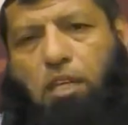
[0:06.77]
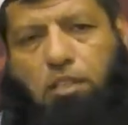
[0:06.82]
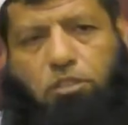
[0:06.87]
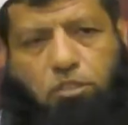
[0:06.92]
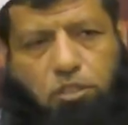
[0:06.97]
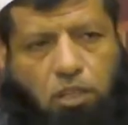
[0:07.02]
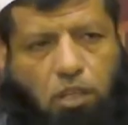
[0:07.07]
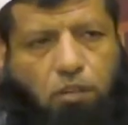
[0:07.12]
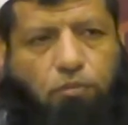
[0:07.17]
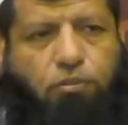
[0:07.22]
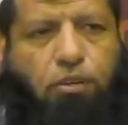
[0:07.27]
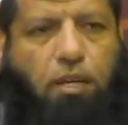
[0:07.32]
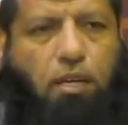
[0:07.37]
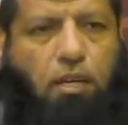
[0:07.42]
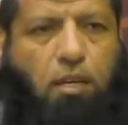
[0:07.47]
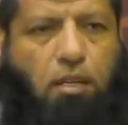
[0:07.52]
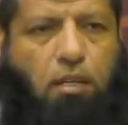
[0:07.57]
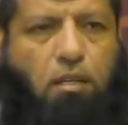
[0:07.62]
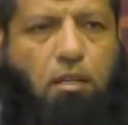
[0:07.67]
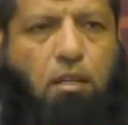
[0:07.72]
एक सिनफ है
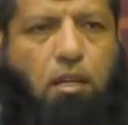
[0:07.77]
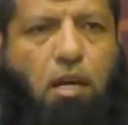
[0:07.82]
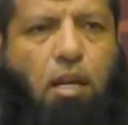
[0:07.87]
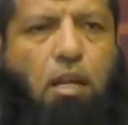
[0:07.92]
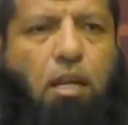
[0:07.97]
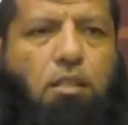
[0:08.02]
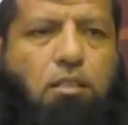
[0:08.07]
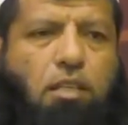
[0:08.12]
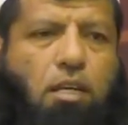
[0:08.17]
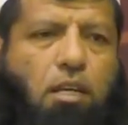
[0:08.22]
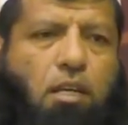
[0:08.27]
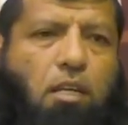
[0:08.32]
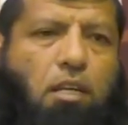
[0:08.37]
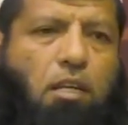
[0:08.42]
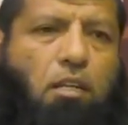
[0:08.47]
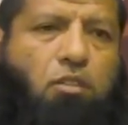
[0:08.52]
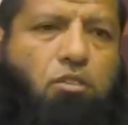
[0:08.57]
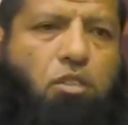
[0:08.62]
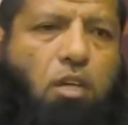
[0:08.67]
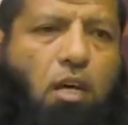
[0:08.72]
अल्लाह ताला ने
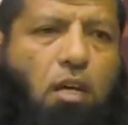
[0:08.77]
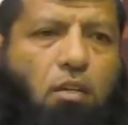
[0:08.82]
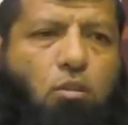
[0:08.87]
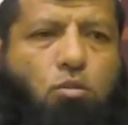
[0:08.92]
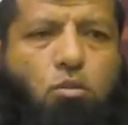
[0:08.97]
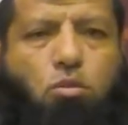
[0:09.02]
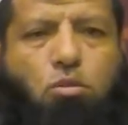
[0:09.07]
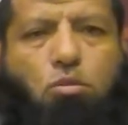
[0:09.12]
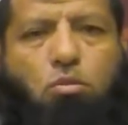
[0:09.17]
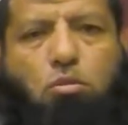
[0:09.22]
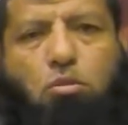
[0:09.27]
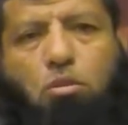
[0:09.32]
इंसान को